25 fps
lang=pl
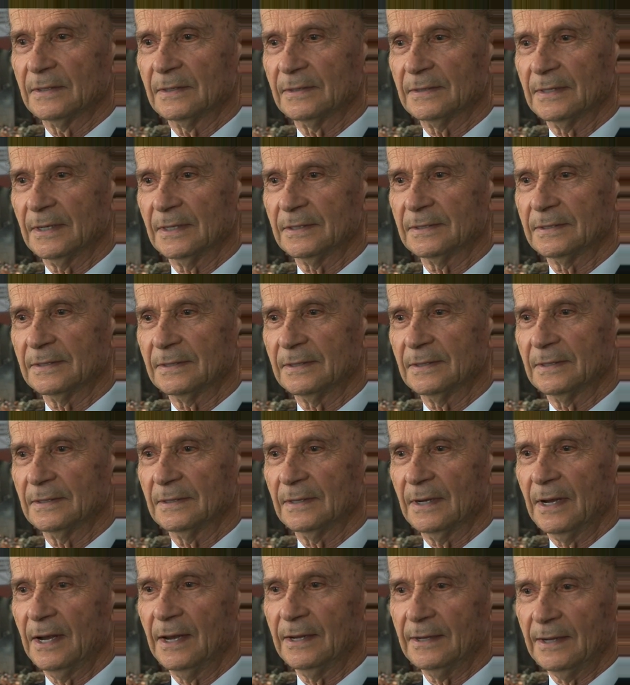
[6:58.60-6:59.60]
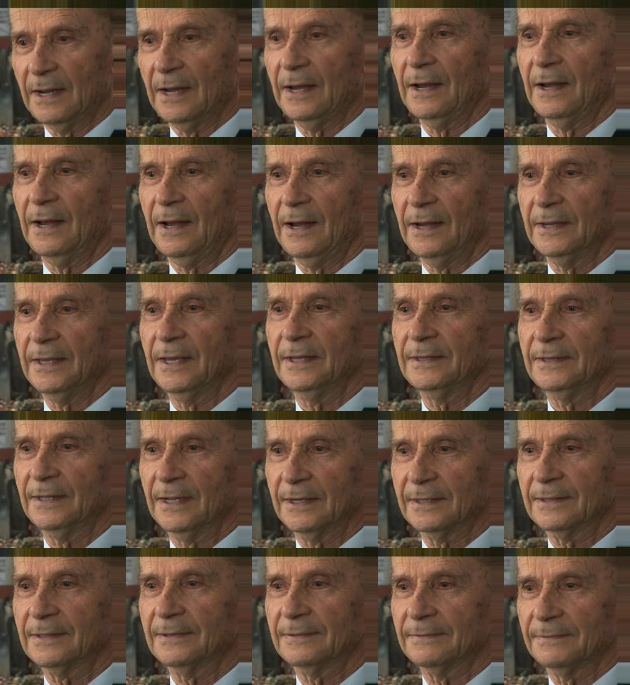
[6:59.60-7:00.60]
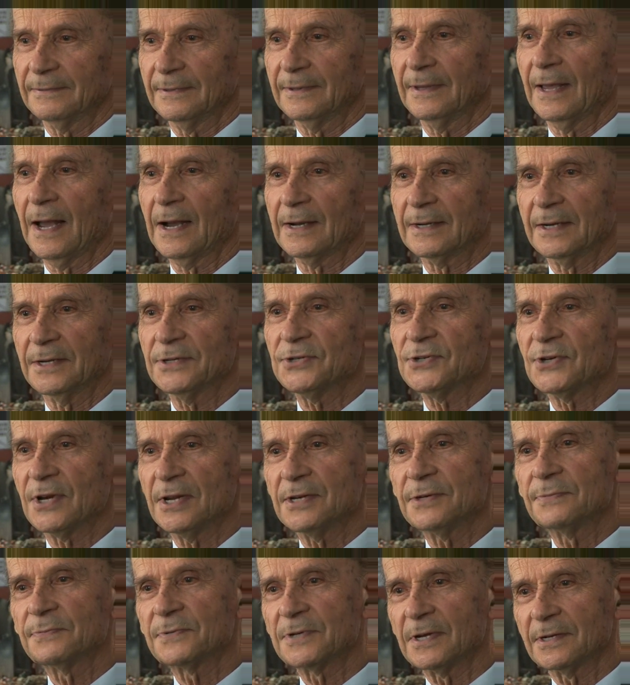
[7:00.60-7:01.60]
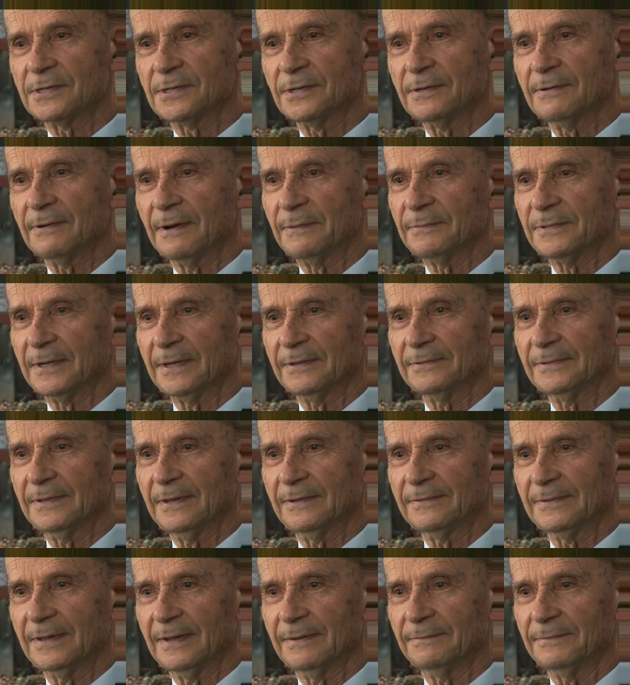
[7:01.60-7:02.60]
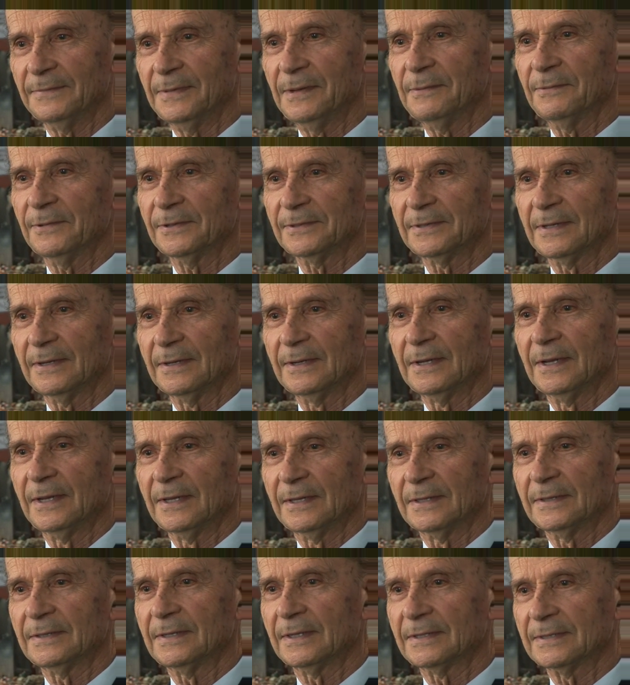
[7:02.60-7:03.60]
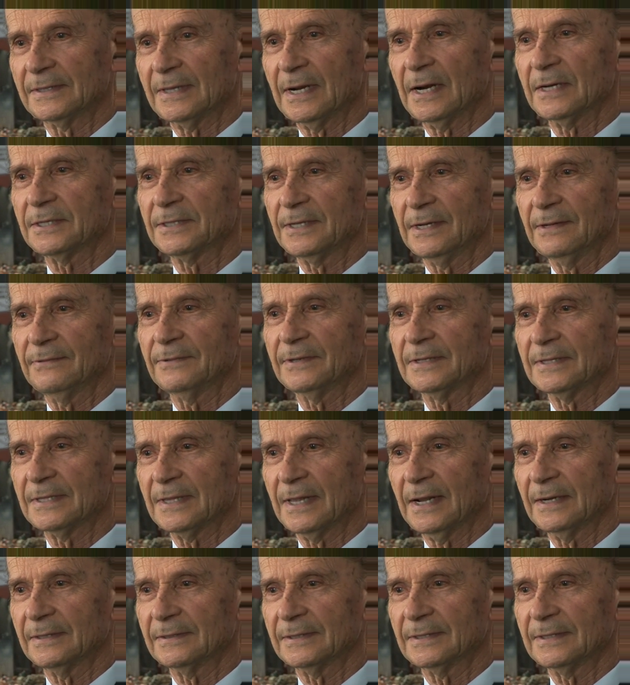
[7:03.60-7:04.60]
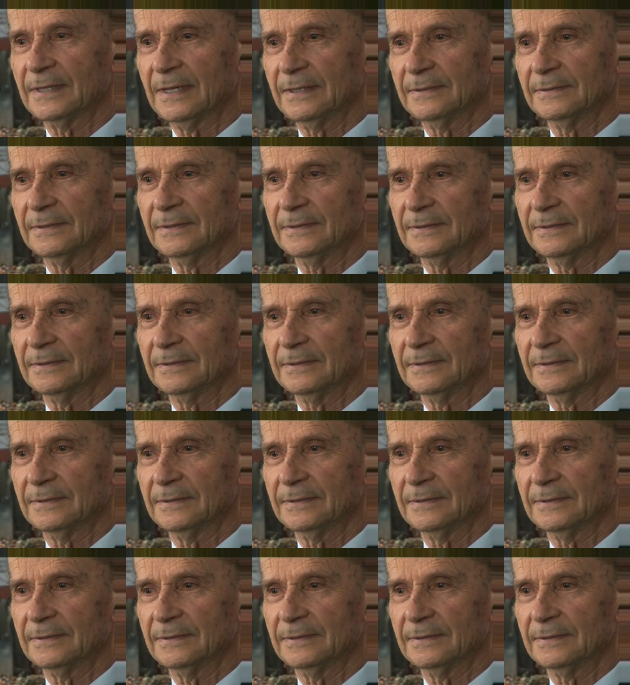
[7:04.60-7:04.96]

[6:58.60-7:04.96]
czasy. A, a, a jednak jakaś część przeżyła, prawda? Mimo tych straszliwych sta, sta, y,